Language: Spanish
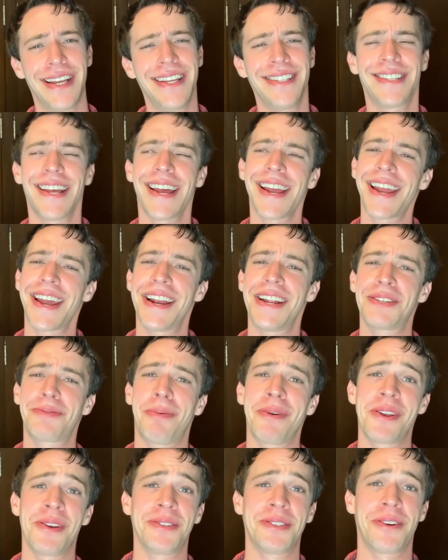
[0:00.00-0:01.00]
Y sé que en
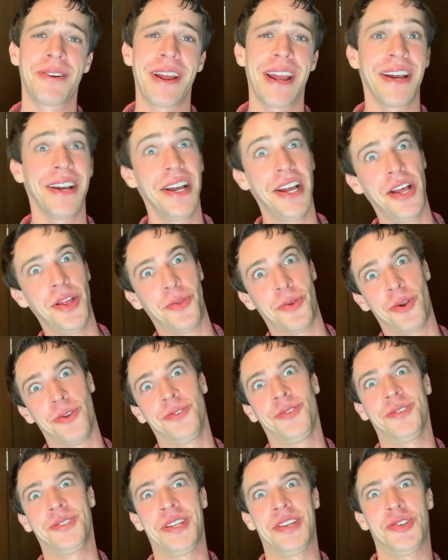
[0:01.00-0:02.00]
español sería
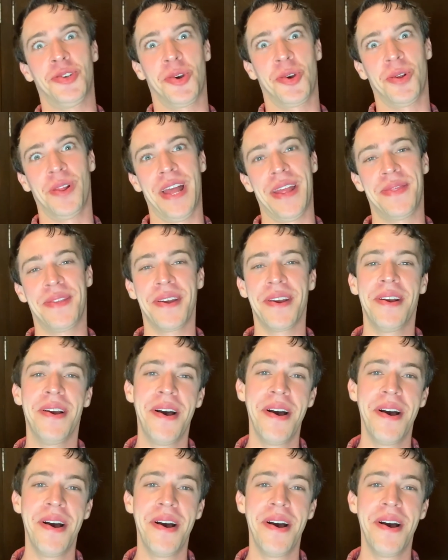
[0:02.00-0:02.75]
trozos de chocolate,